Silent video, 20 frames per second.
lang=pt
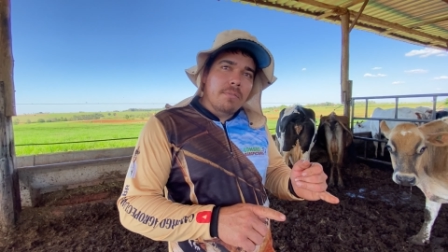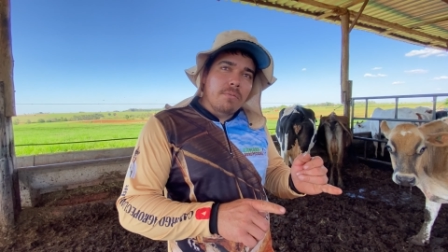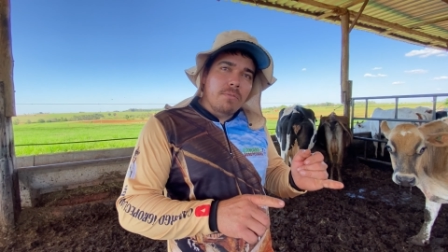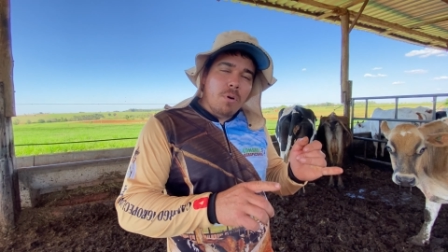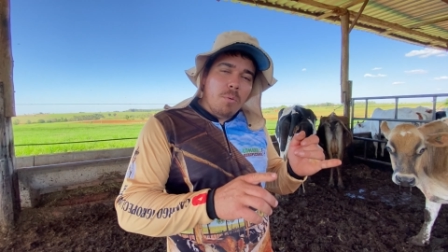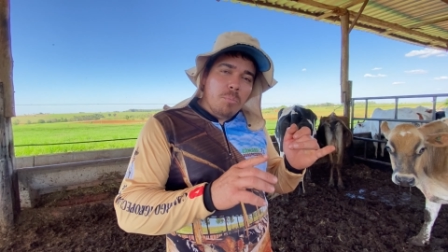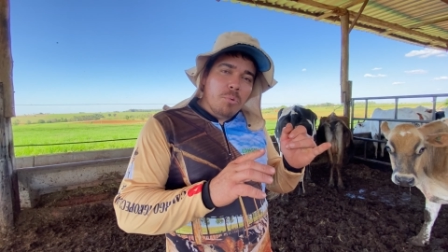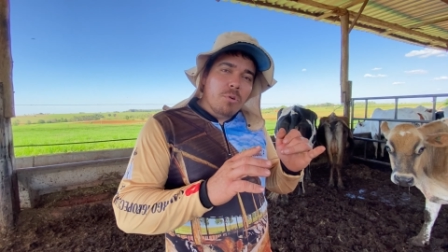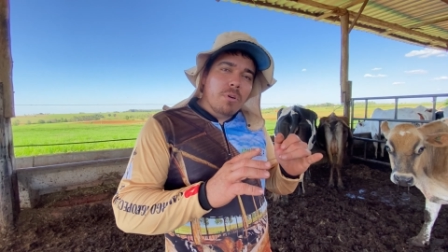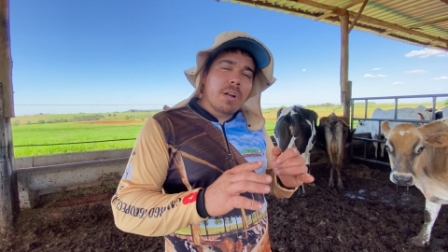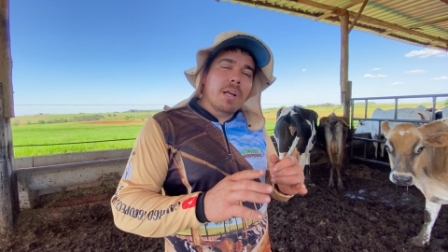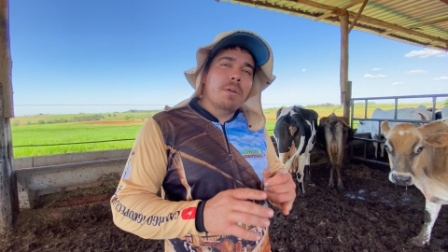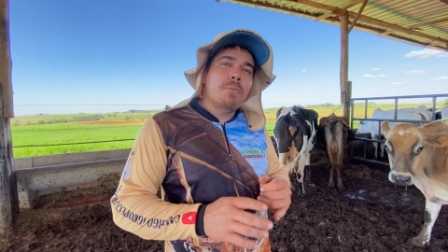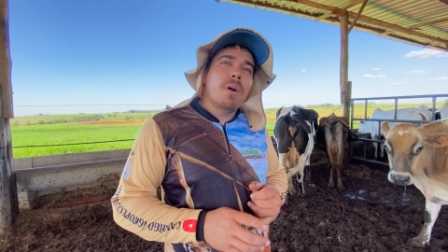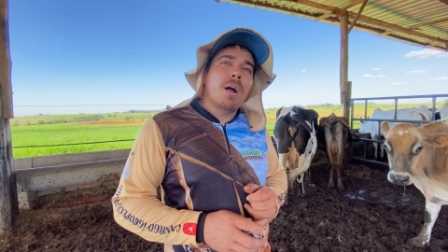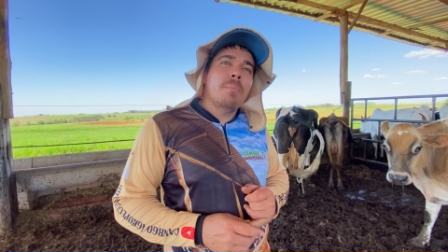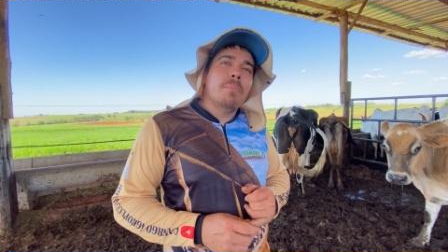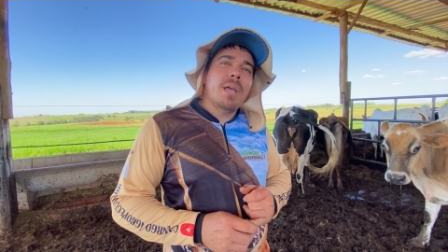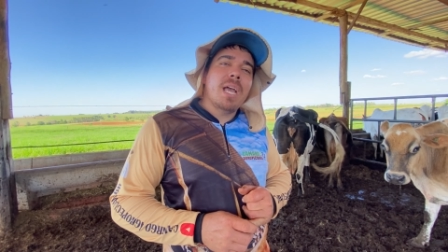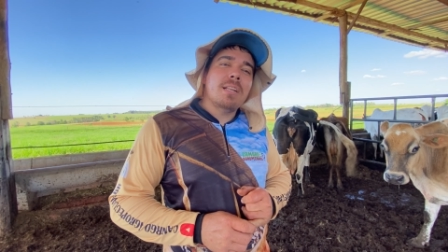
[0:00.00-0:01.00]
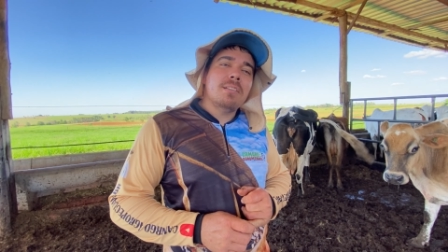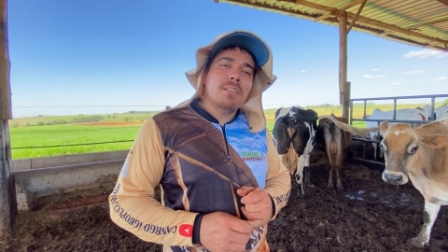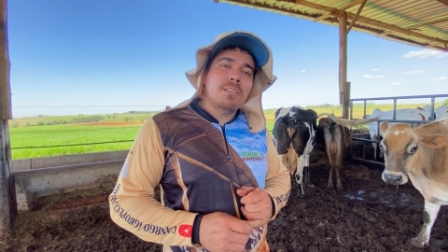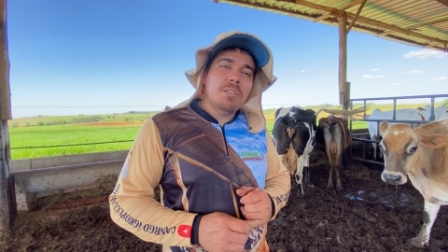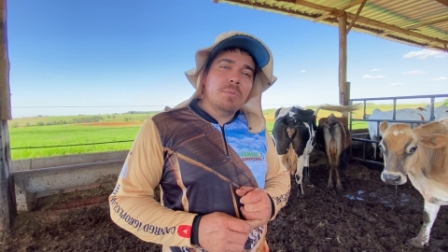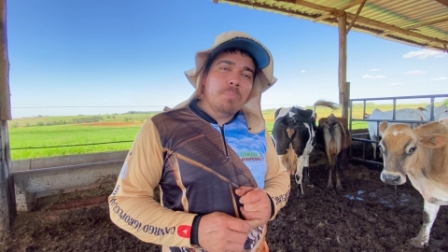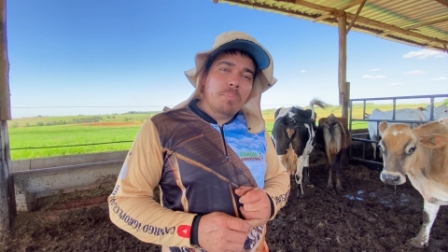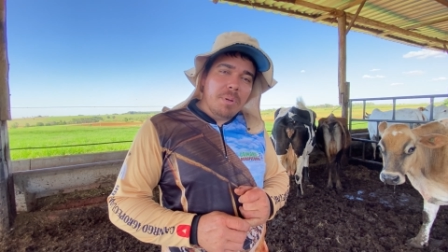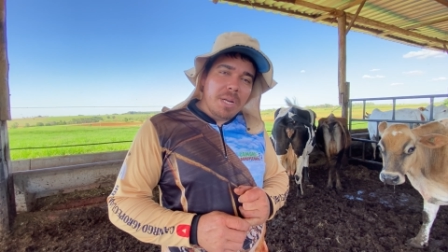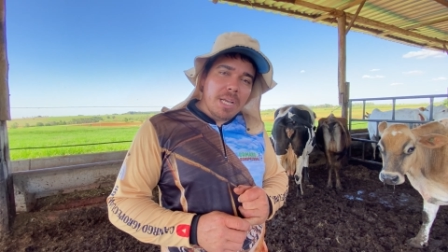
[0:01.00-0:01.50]
Vamos pôr aí uma média
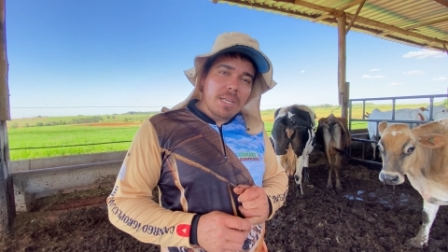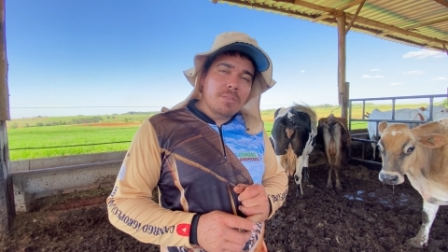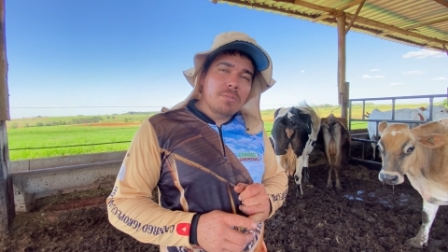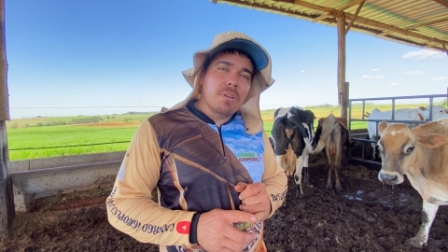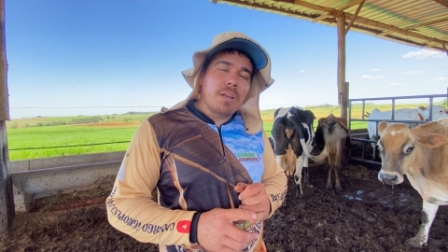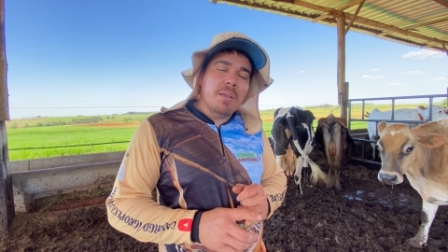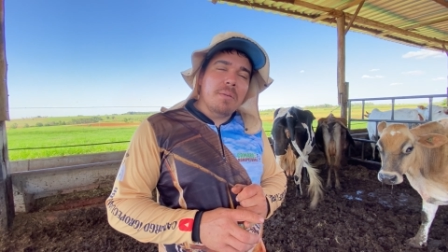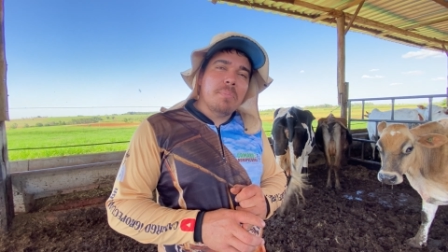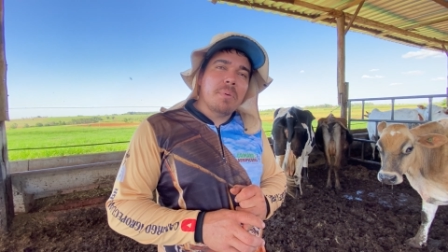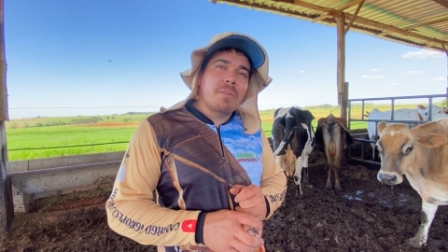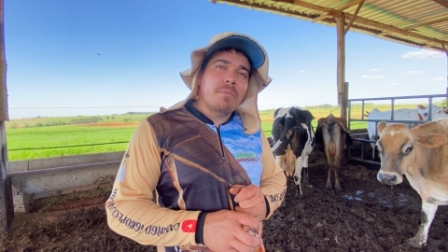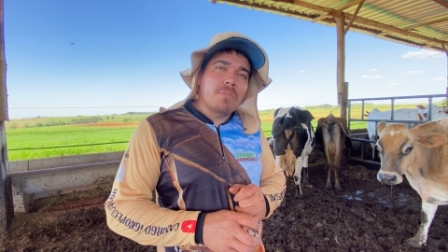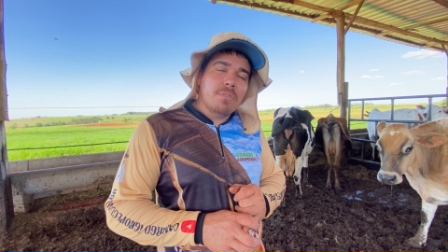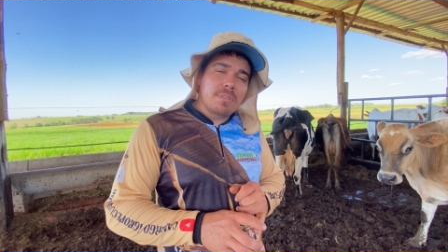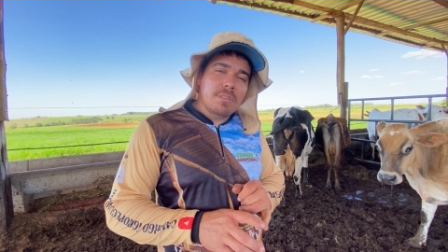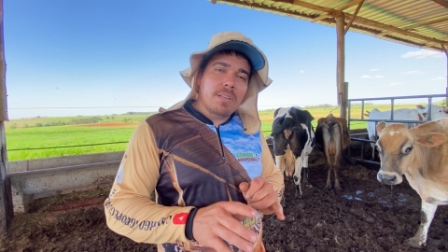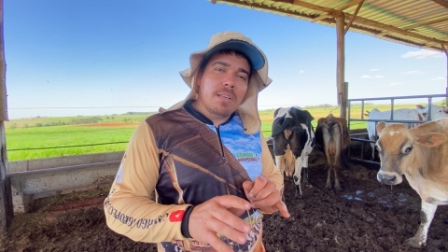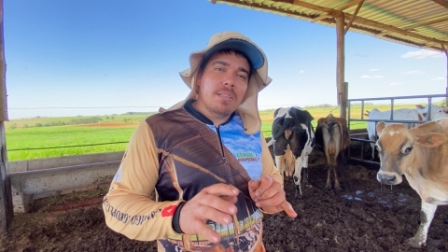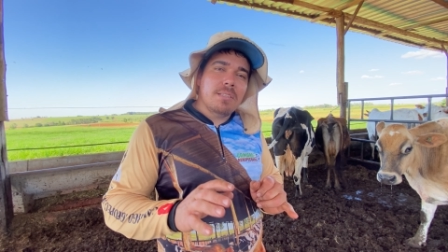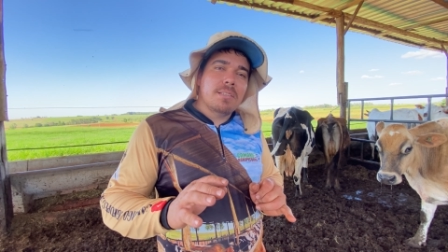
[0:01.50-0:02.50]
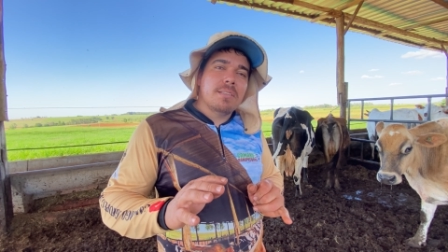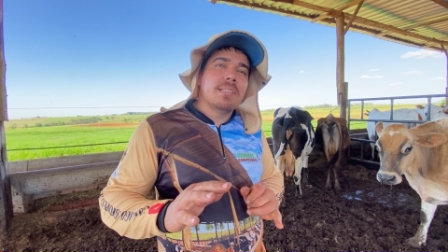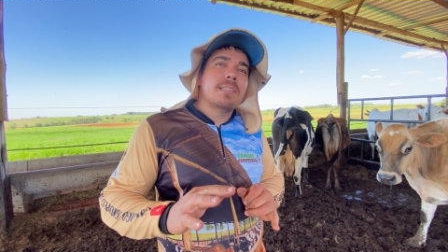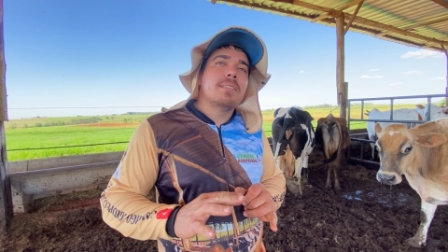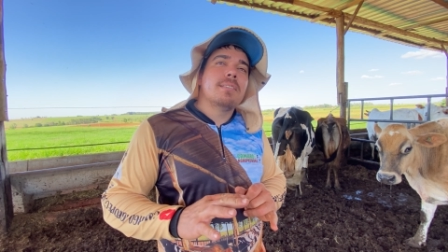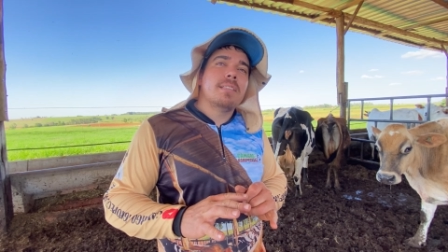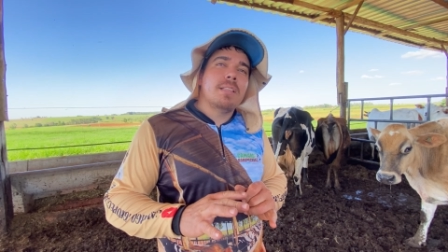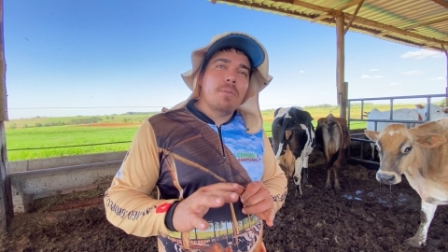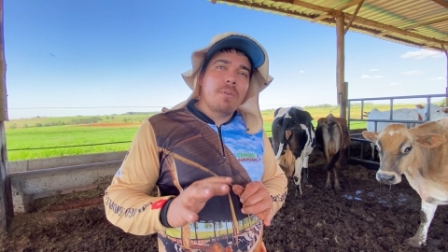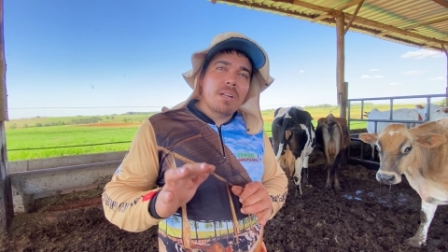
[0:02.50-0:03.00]
de preço aí para
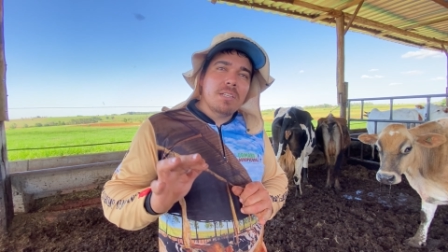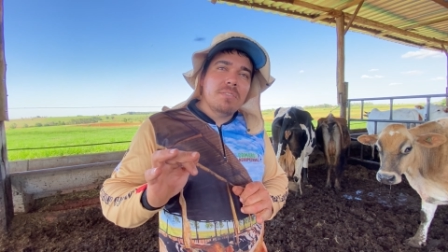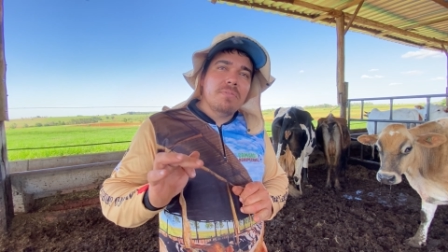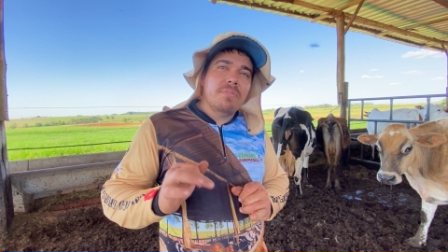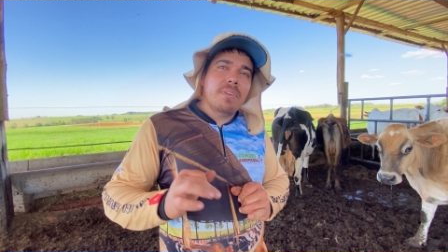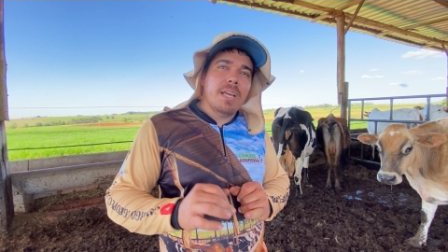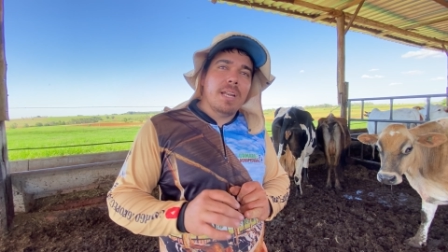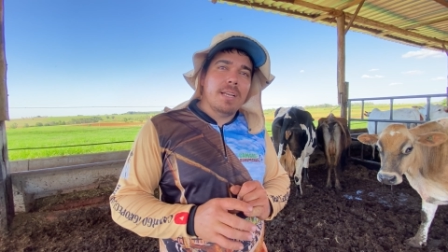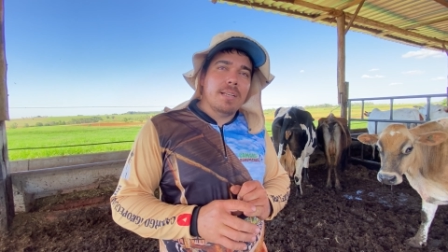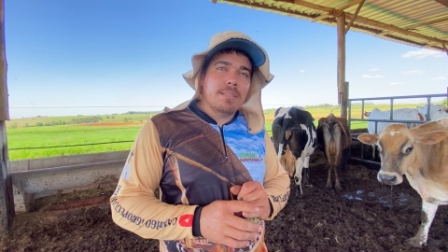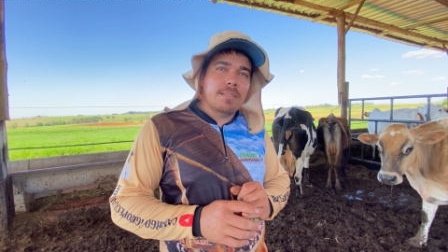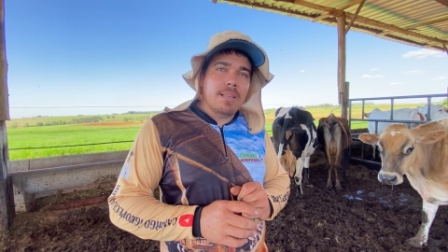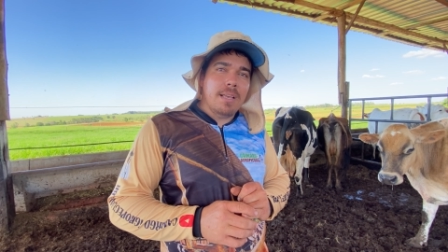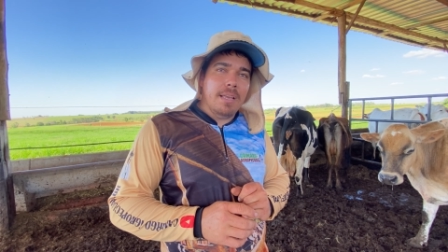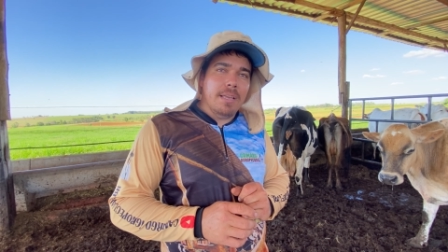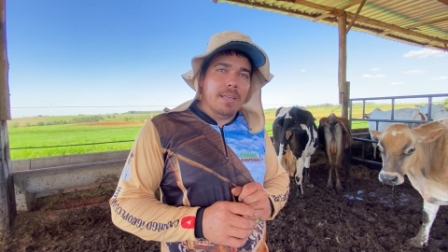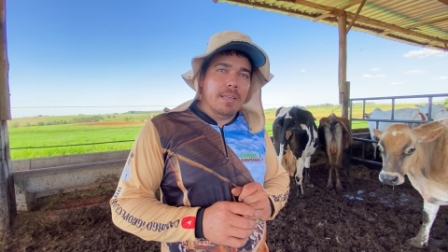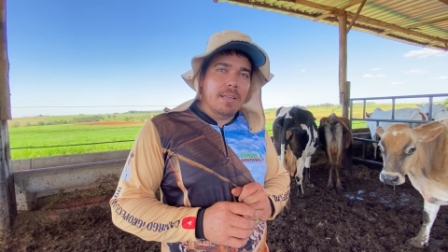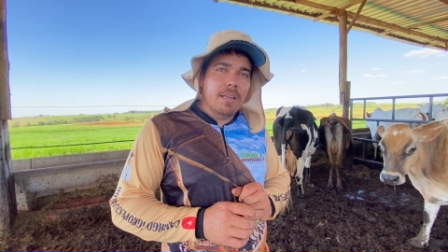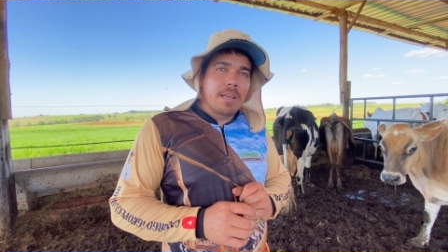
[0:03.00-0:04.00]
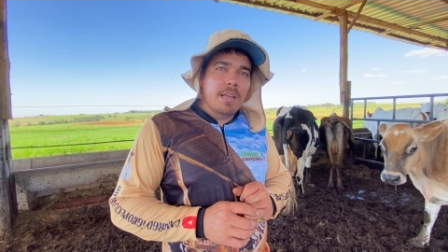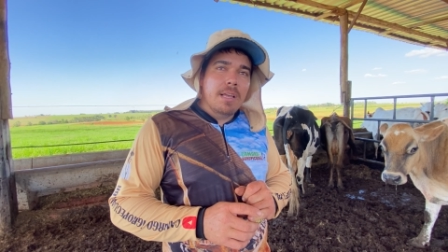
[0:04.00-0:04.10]
vocês terem uma diferença aí.